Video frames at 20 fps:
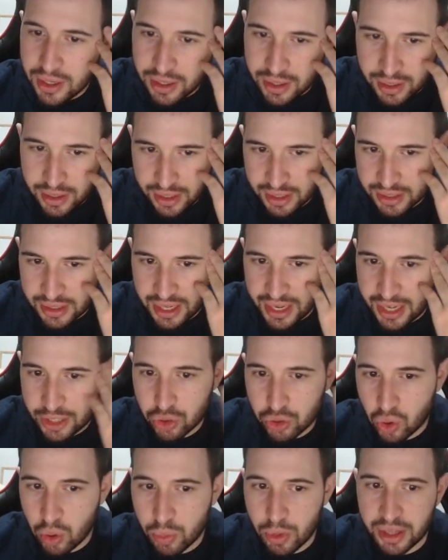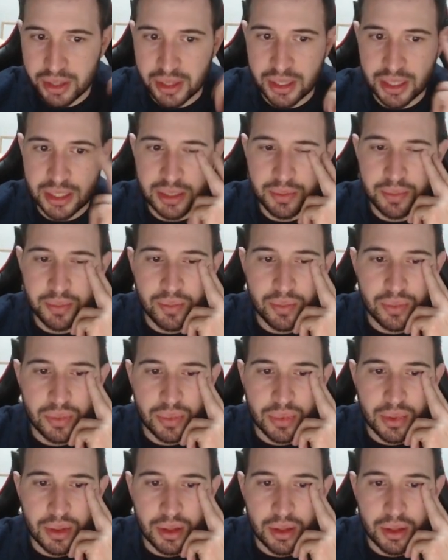en este caso como antes.
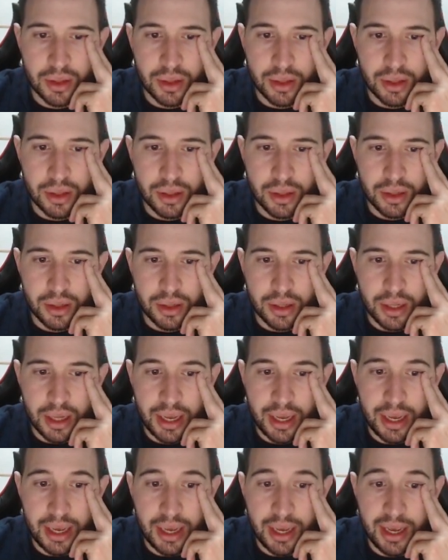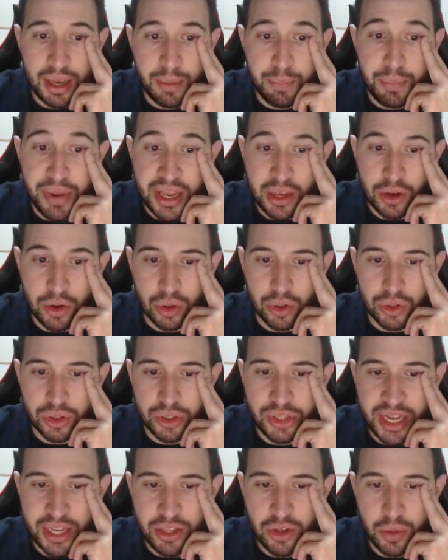Eh, brinco,
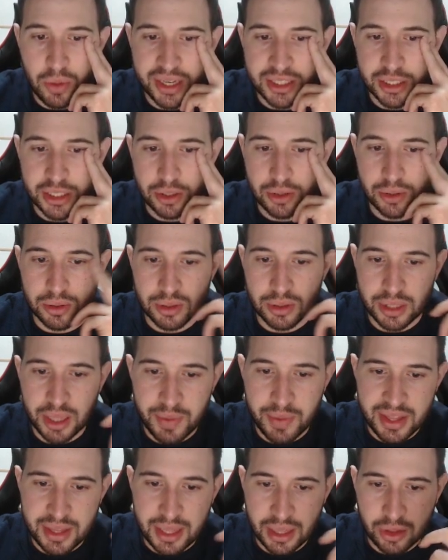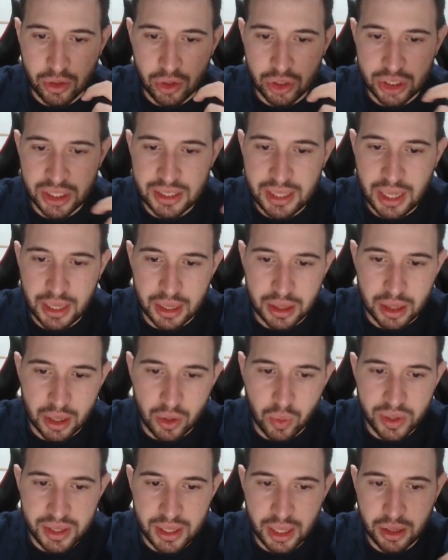daño básico, de 20 a 180, de
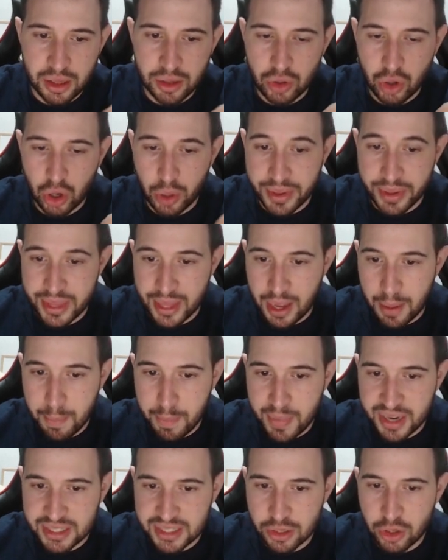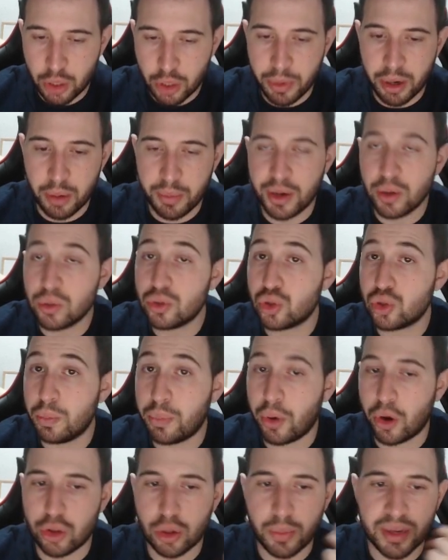50 a 190, más daño en los primeros minutos, un
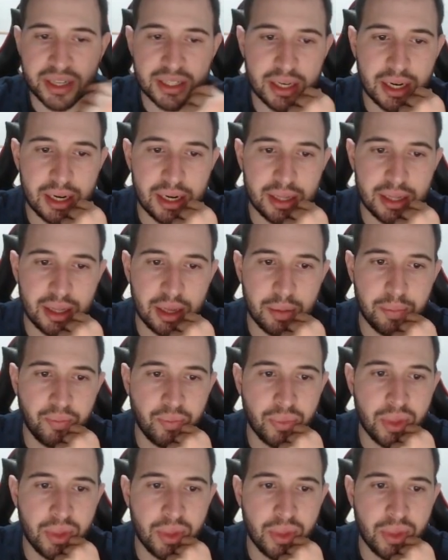poquito más en el late game.